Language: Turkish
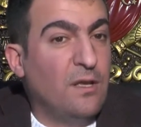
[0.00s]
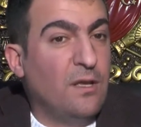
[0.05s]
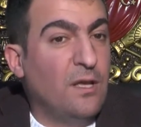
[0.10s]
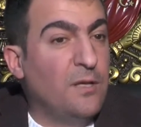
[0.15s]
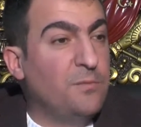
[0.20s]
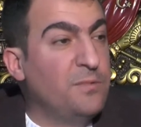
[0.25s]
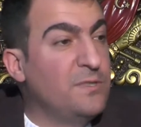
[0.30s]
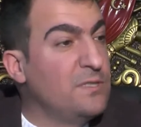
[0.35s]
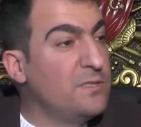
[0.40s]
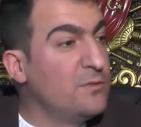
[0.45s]

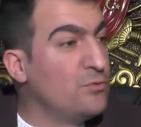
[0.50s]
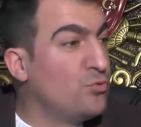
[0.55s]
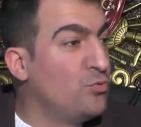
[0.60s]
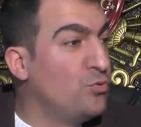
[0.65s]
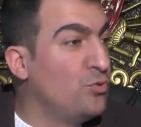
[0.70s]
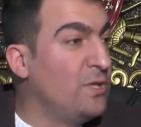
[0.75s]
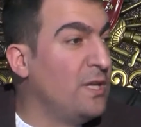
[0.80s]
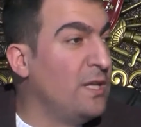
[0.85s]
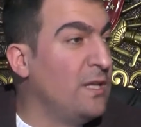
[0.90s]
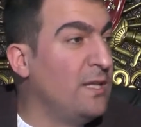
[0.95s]
Ha biz
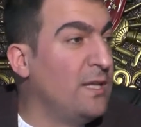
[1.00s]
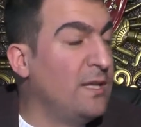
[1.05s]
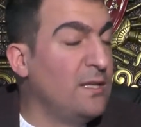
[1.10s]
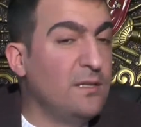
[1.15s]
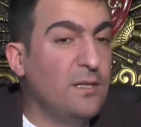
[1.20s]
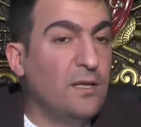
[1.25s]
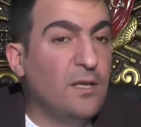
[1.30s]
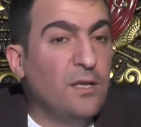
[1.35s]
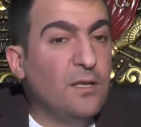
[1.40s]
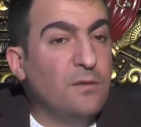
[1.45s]
Suriyeliler
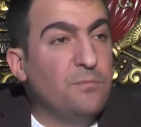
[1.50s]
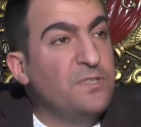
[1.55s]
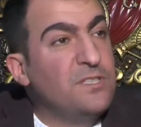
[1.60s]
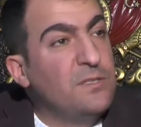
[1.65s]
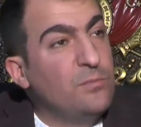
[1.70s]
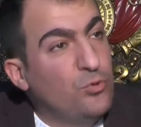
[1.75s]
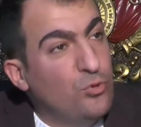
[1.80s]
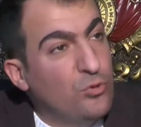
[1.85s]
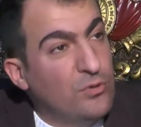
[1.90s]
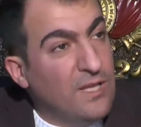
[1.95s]

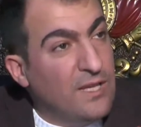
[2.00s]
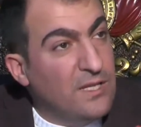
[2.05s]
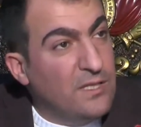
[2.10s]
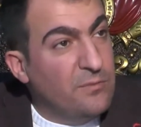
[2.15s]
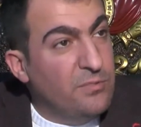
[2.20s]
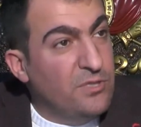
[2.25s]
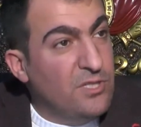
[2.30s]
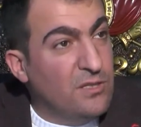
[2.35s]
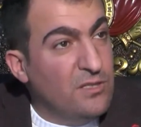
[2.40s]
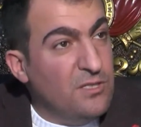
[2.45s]
bizim Türkler
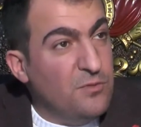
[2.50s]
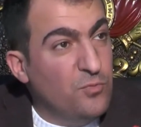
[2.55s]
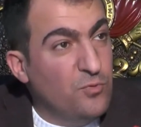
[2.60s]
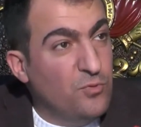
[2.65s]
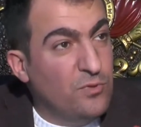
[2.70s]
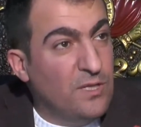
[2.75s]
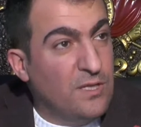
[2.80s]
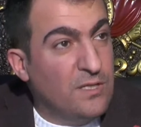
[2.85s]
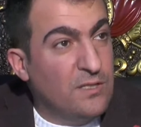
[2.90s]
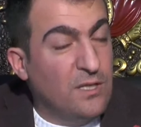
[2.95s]
gibi
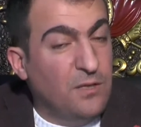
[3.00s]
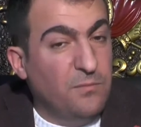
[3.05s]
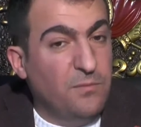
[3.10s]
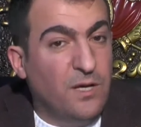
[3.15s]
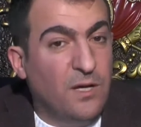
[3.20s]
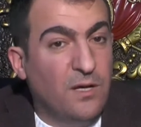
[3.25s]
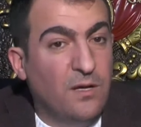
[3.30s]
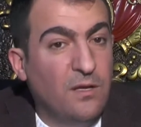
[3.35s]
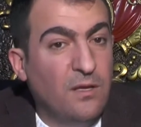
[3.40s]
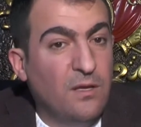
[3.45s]
çalışmıyorlardı
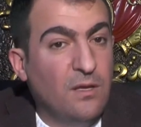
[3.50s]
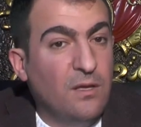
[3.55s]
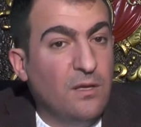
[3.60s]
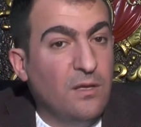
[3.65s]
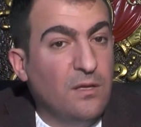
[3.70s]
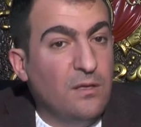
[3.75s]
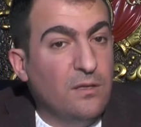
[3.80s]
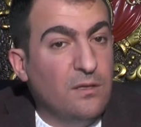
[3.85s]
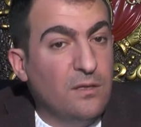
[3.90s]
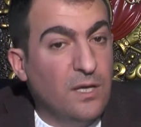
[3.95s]
ama
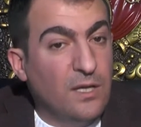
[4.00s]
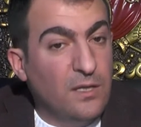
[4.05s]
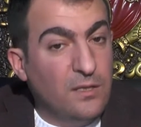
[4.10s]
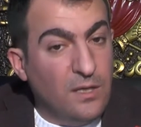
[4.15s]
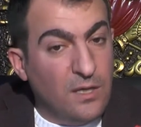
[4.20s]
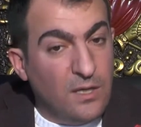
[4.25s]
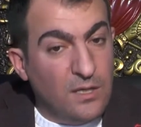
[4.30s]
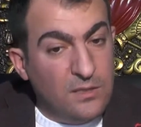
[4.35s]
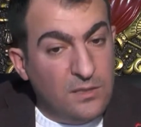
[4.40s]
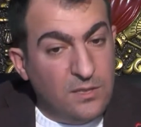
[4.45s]
yani
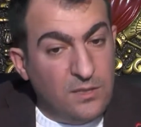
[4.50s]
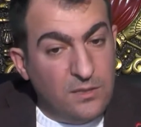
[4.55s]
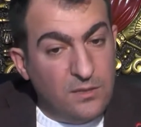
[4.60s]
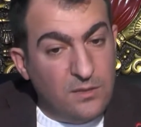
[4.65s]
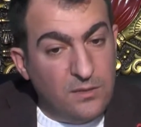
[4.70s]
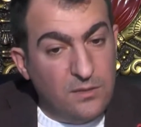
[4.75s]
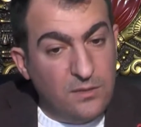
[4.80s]
artık